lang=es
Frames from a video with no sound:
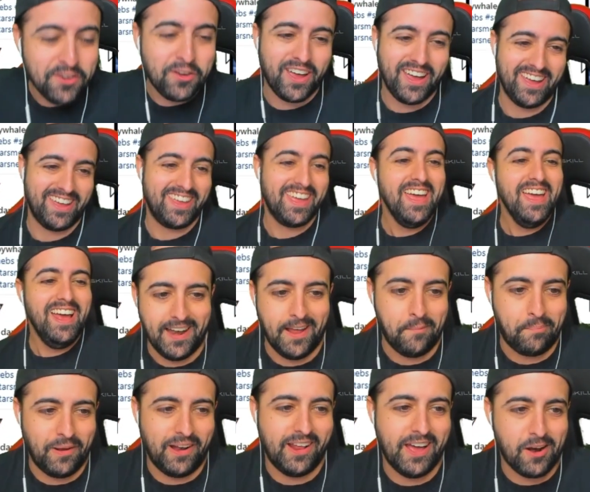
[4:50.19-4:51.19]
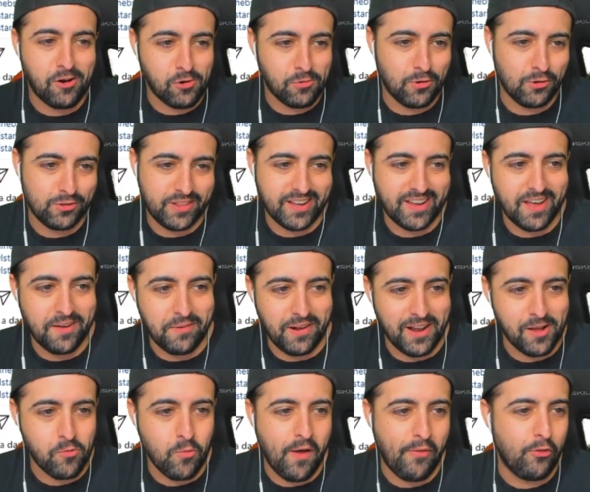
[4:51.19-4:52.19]
ok, la pelea robótica,
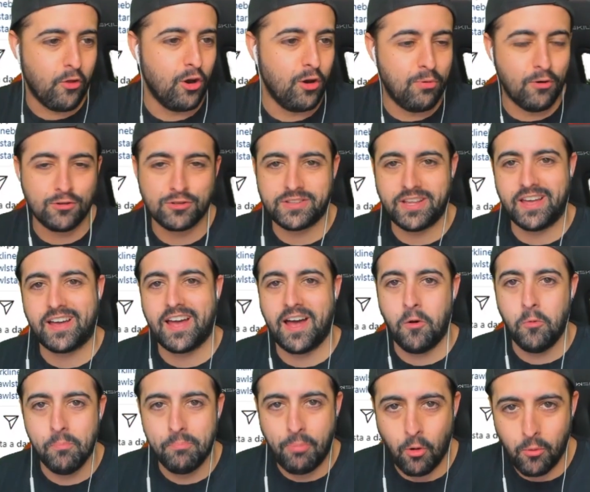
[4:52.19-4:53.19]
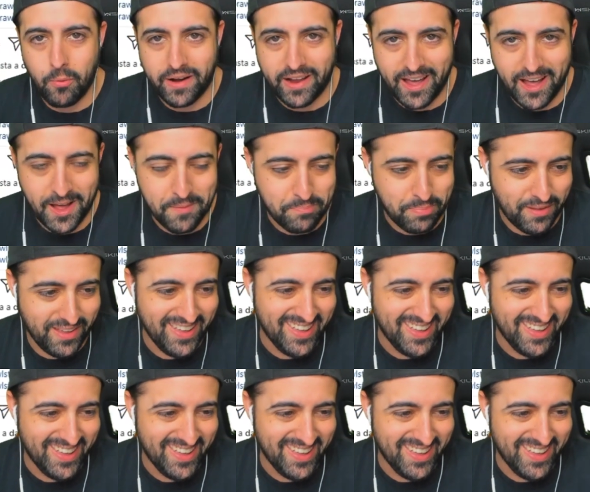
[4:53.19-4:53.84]
¿vale? Cuando el boss deja un power up...